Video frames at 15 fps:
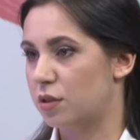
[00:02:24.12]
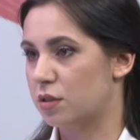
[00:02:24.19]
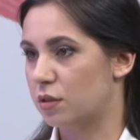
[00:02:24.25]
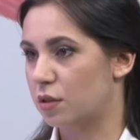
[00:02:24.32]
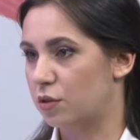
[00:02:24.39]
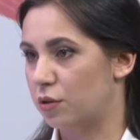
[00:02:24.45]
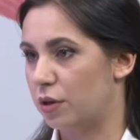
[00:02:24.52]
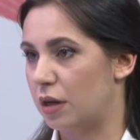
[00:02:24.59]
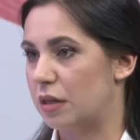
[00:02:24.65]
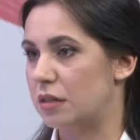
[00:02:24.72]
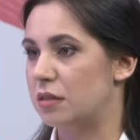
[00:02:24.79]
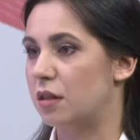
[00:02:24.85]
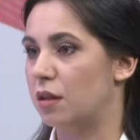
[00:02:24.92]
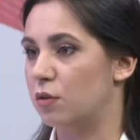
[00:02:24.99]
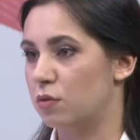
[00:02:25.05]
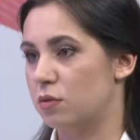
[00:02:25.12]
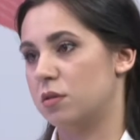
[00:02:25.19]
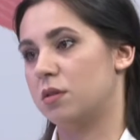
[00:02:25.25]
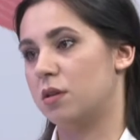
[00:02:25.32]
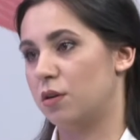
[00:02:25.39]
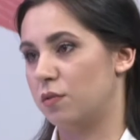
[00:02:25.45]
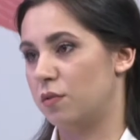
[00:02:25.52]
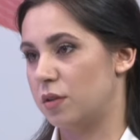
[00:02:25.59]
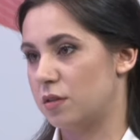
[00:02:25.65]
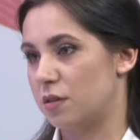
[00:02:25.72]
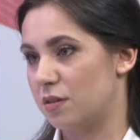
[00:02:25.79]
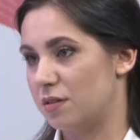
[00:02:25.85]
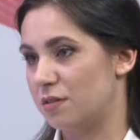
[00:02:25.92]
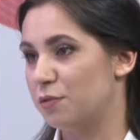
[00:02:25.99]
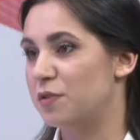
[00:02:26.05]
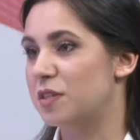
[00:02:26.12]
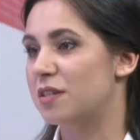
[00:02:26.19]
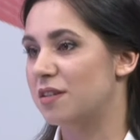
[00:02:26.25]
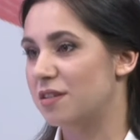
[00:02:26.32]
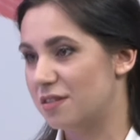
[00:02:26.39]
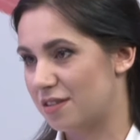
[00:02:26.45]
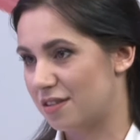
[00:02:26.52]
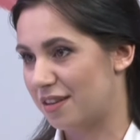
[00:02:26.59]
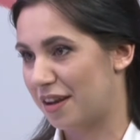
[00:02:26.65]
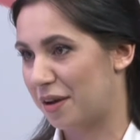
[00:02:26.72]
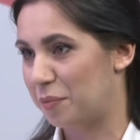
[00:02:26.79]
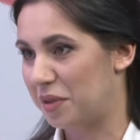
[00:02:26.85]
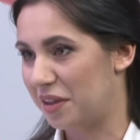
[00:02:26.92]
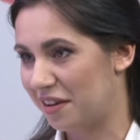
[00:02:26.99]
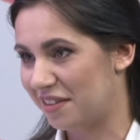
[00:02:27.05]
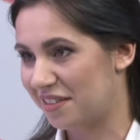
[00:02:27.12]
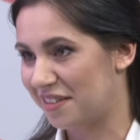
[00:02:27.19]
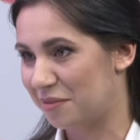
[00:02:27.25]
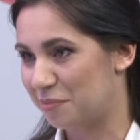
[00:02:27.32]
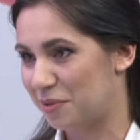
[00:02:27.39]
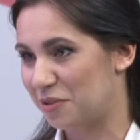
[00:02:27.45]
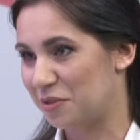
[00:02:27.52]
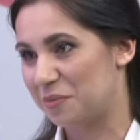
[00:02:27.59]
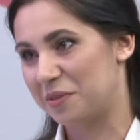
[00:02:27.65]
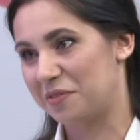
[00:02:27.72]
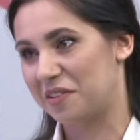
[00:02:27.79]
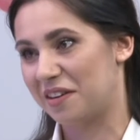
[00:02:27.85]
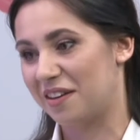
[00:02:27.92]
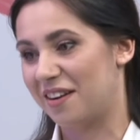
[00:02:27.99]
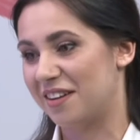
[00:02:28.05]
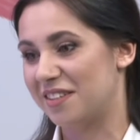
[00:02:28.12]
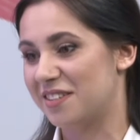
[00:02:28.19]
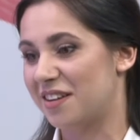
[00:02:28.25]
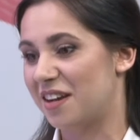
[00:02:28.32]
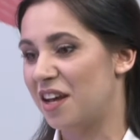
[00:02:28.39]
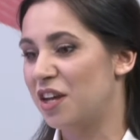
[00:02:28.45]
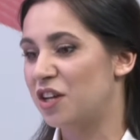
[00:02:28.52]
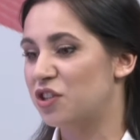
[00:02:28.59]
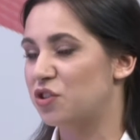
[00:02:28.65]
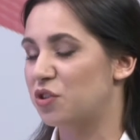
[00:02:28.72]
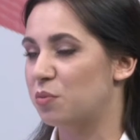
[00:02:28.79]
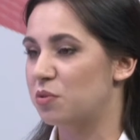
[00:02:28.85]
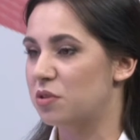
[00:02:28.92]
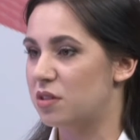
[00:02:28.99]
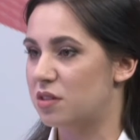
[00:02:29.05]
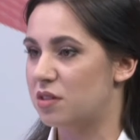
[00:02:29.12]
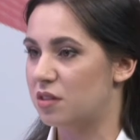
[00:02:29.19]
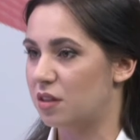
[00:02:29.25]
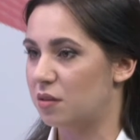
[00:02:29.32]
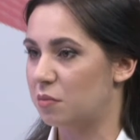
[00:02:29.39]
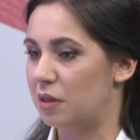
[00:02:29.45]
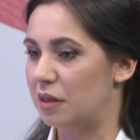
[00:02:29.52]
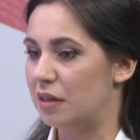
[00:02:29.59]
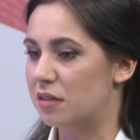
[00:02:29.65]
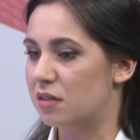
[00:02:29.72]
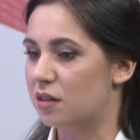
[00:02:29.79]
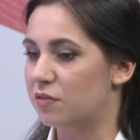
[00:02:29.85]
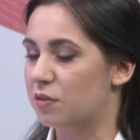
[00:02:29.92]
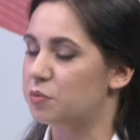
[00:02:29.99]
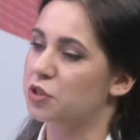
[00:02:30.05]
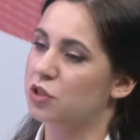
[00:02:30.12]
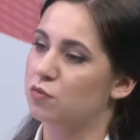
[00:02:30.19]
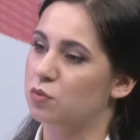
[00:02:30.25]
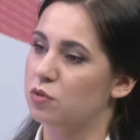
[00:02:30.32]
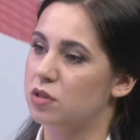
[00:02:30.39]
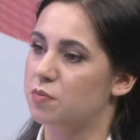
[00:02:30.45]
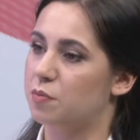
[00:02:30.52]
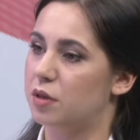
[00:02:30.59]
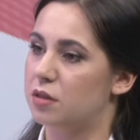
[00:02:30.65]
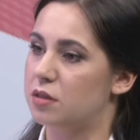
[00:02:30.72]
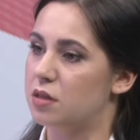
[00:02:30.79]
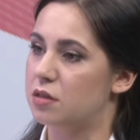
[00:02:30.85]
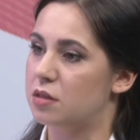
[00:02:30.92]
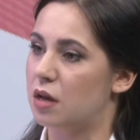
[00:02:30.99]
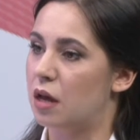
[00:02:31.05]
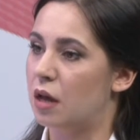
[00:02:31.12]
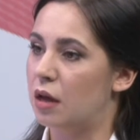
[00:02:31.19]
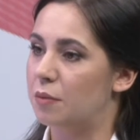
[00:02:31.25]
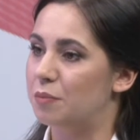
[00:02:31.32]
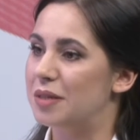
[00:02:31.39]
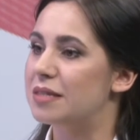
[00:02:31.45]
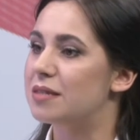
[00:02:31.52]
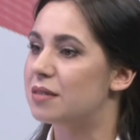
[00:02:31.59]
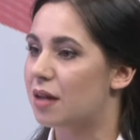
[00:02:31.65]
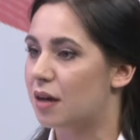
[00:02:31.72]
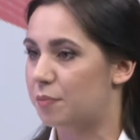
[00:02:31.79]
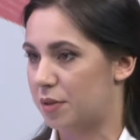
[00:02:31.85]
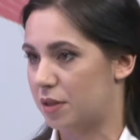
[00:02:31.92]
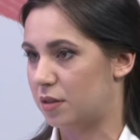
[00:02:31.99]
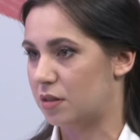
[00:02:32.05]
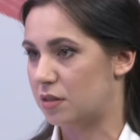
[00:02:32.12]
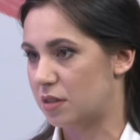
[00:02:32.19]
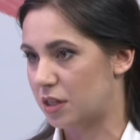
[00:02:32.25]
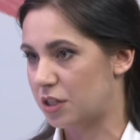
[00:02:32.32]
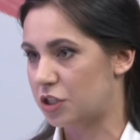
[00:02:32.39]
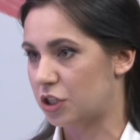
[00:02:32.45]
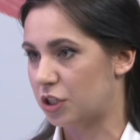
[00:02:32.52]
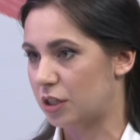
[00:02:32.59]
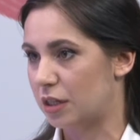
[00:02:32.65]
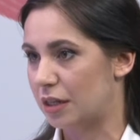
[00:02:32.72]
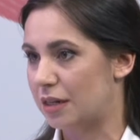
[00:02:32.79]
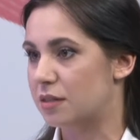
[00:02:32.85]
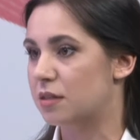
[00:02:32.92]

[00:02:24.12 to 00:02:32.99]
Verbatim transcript: санатория остаются да, увеселительные объекты подобного характера. Что будет с ними? Есть ли вообще в муниципалитете места, предназначенные для